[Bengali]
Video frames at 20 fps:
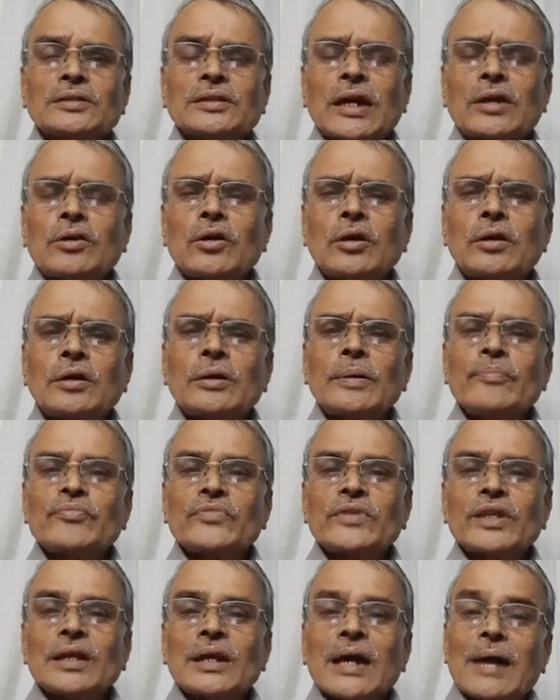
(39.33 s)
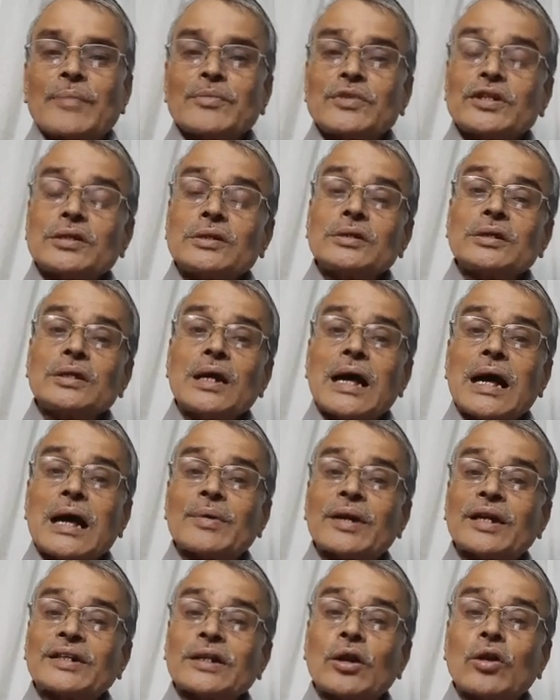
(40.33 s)
দেখো আমি
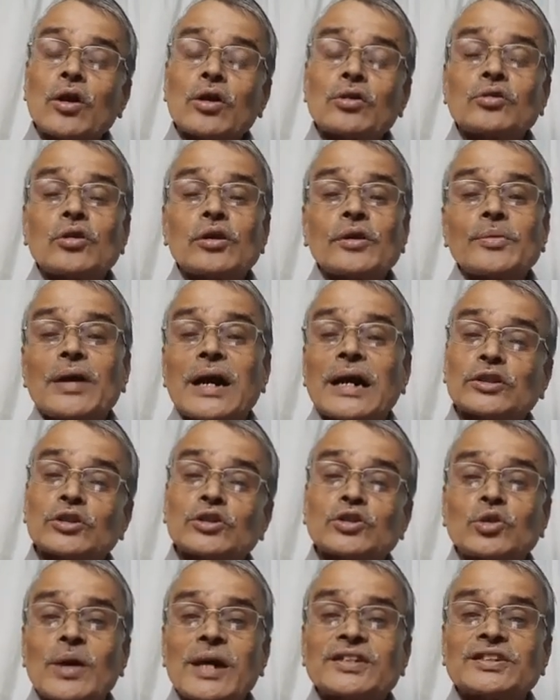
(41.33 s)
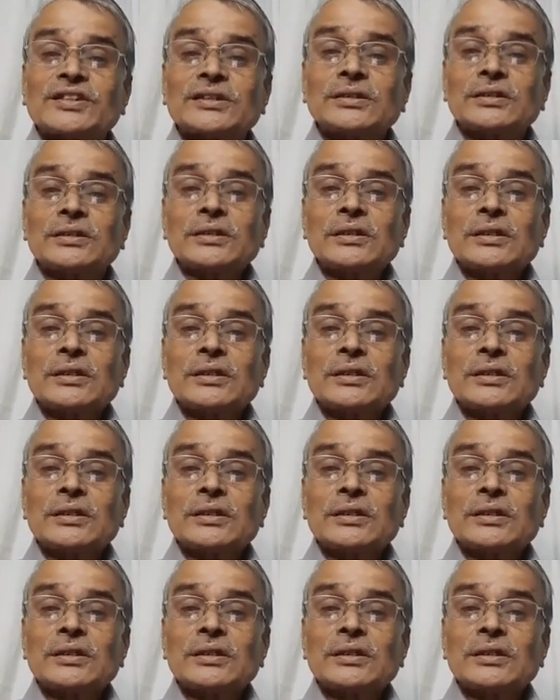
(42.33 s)
আমার একটা লক্ষ্য এবং আদর্শ আছে